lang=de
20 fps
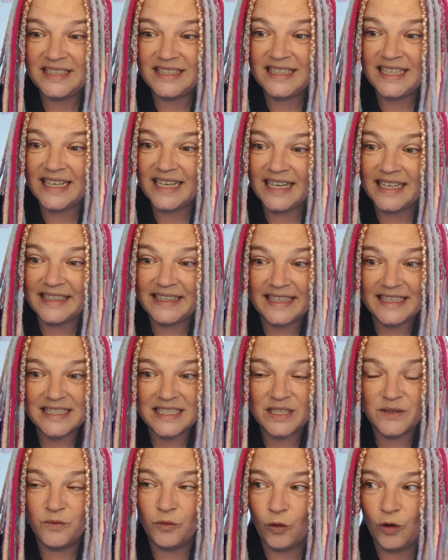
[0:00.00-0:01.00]
der
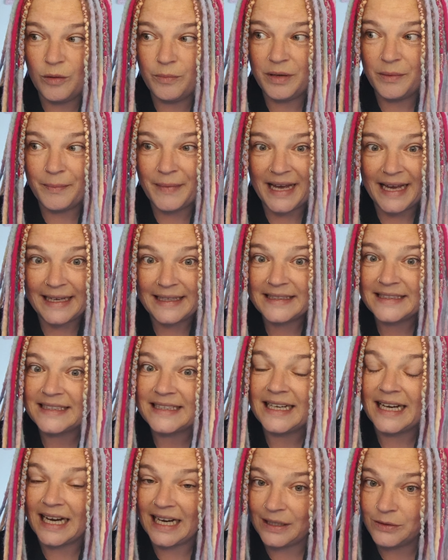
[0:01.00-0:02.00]
jetzt wohlbemerkt
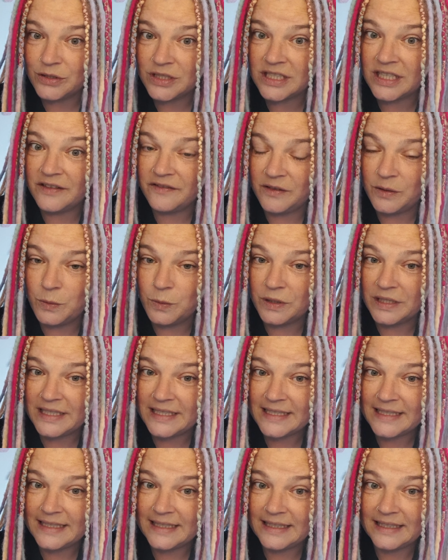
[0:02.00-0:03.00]
rausgeflogen
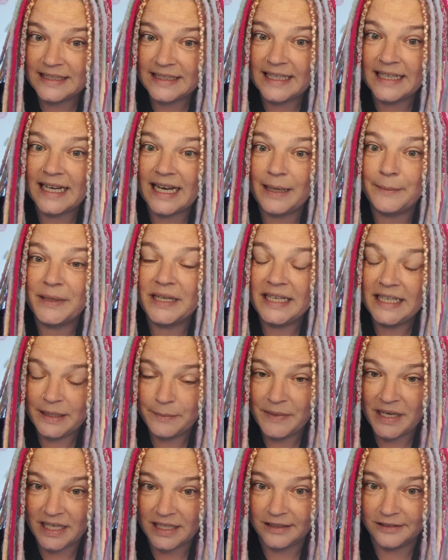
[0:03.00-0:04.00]
ist, den kann man nicht
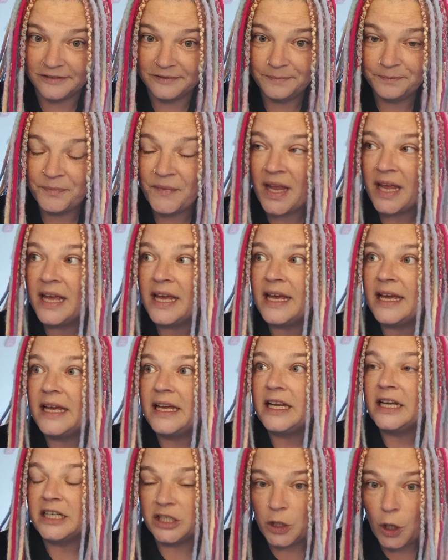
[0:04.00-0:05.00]
mehr kaufen,
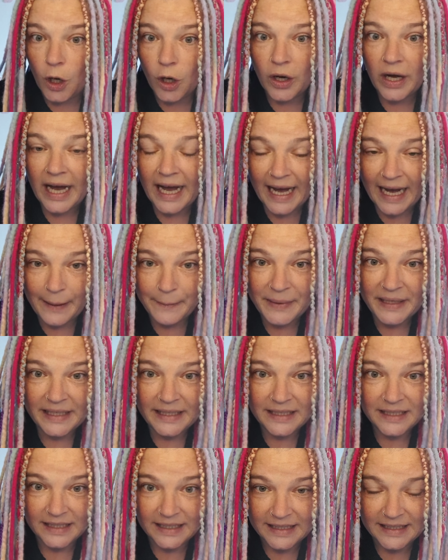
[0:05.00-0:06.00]
noch habe
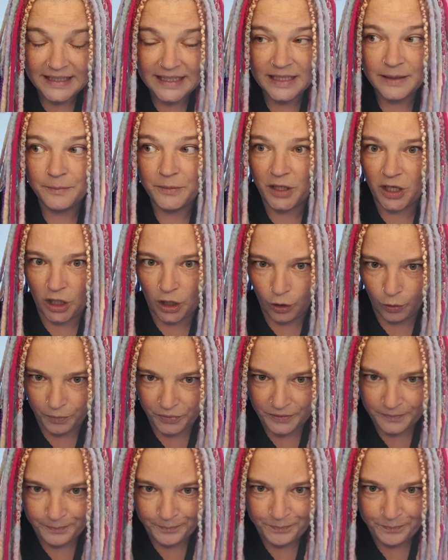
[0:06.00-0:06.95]
ich ihn im Club.